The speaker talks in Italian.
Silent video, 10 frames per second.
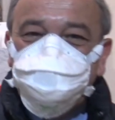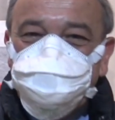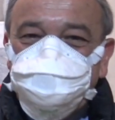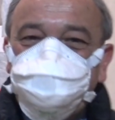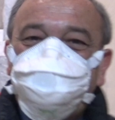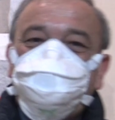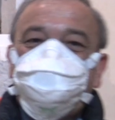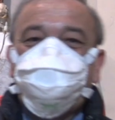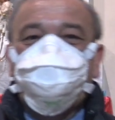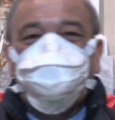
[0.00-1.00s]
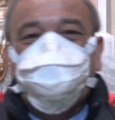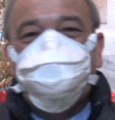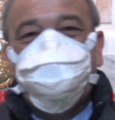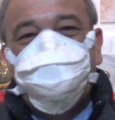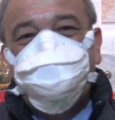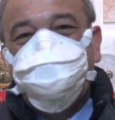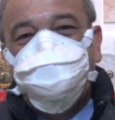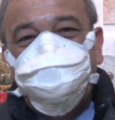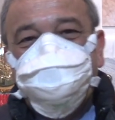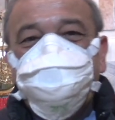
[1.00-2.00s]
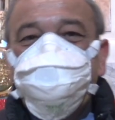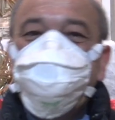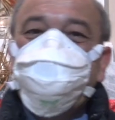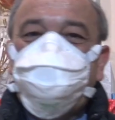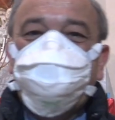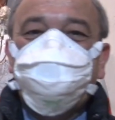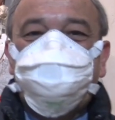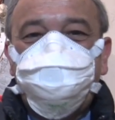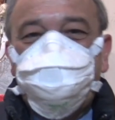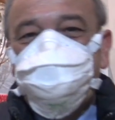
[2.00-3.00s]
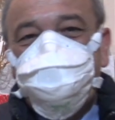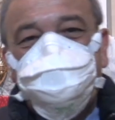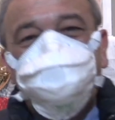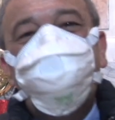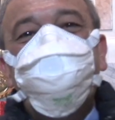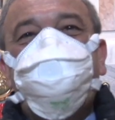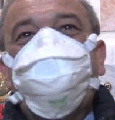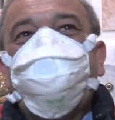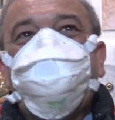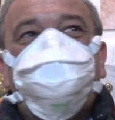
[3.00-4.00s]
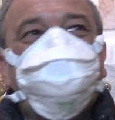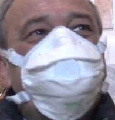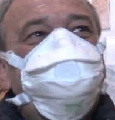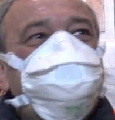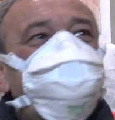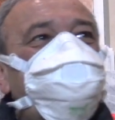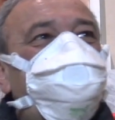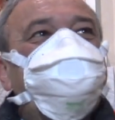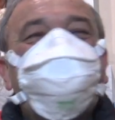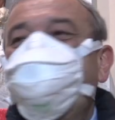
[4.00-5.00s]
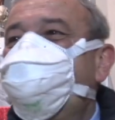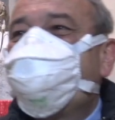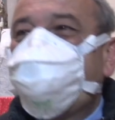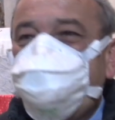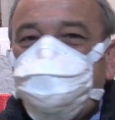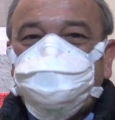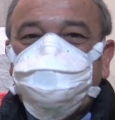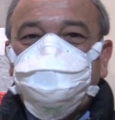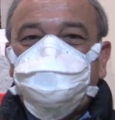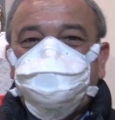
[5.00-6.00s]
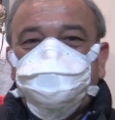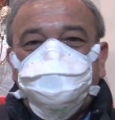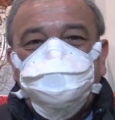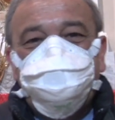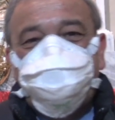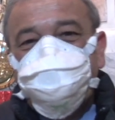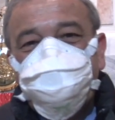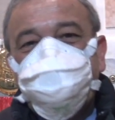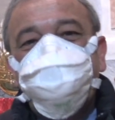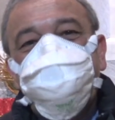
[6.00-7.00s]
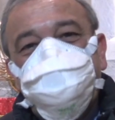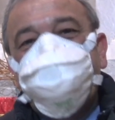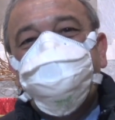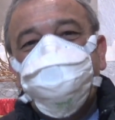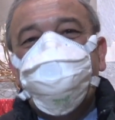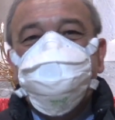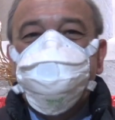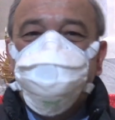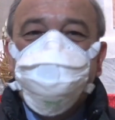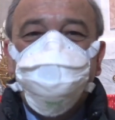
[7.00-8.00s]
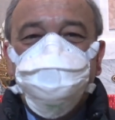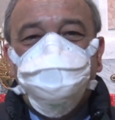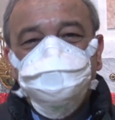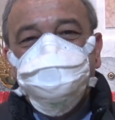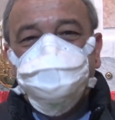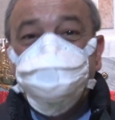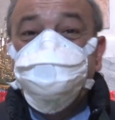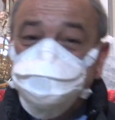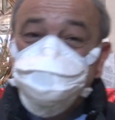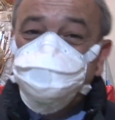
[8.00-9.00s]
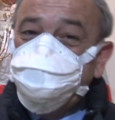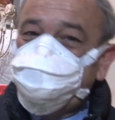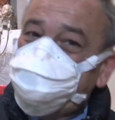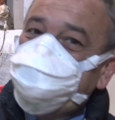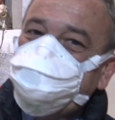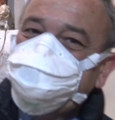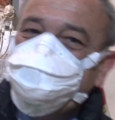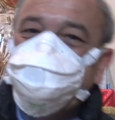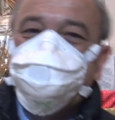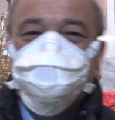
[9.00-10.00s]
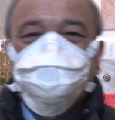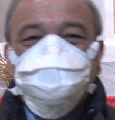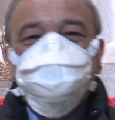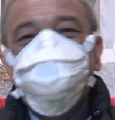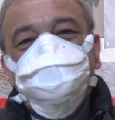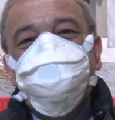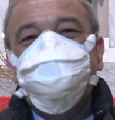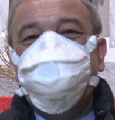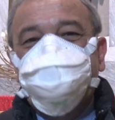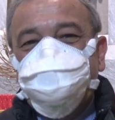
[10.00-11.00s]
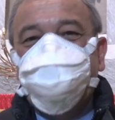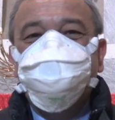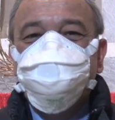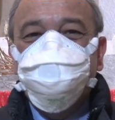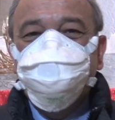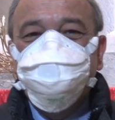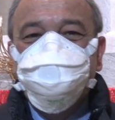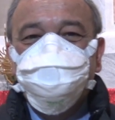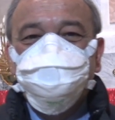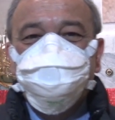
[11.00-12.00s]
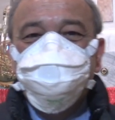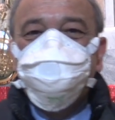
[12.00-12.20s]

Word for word: che ci offre eh, il Signore anche attraverso la natura, attraverso anche il creato, eh, accorgendoci anche di queste piccole cose che abbiamo scoperto sono veramente grandi per tutti noi.